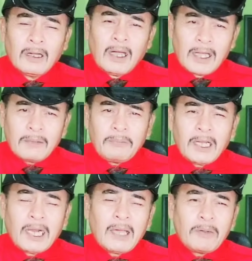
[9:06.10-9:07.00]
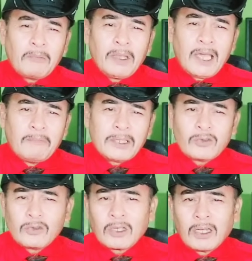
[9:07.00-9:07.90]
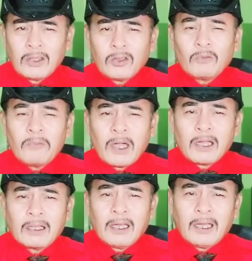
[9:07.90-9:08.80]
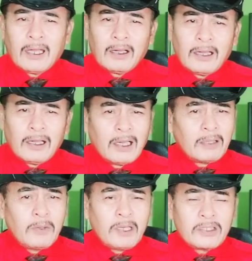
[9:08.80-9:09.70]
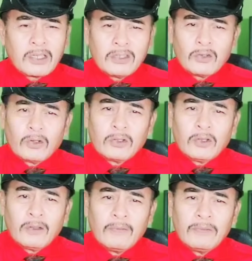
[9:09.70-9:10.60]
harap-harapang binabastos ka na itong bangag na administration ito eh.